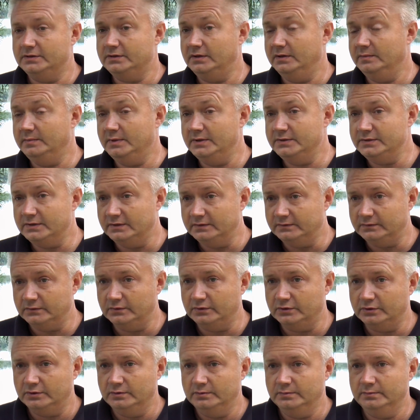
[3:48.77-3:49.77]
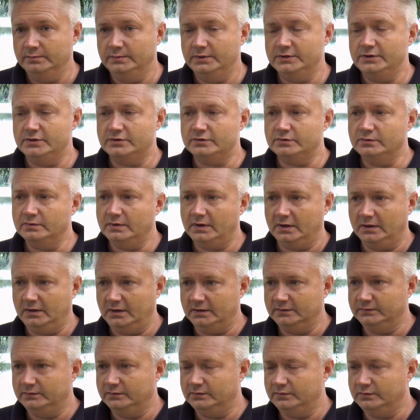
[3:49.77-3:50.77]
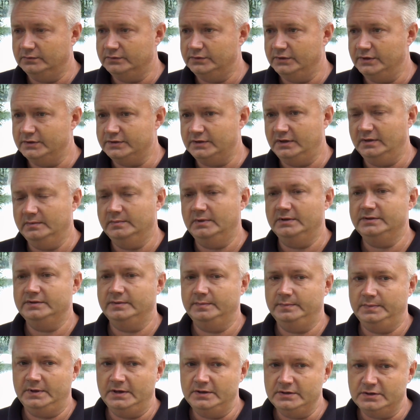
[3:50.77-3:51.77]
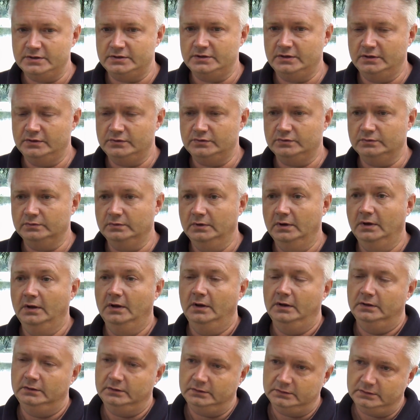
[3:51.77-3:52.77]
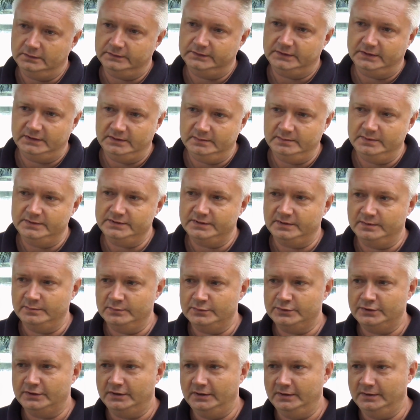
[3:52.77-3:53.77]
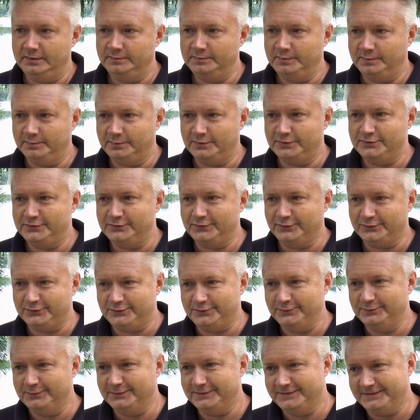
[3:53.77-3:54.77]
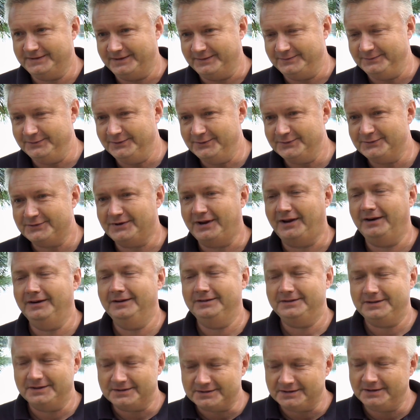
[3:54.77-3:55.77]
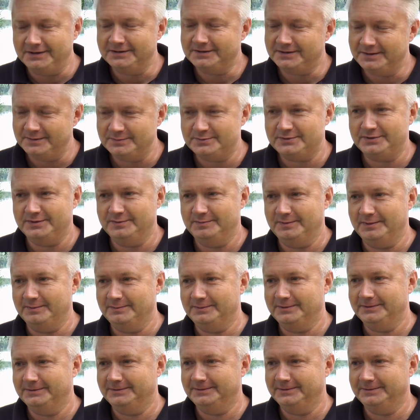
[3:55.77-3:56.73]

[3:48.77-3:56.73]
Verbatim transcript: Jeżeli będzie dwóch, będzie szkółka dla dwóch ludzi. Jeżeli będzie pięćdziesięciu, no to wtedy będziemy musieli poprosić o siły z zewnątrz, ale też chętnie przyjmiemy.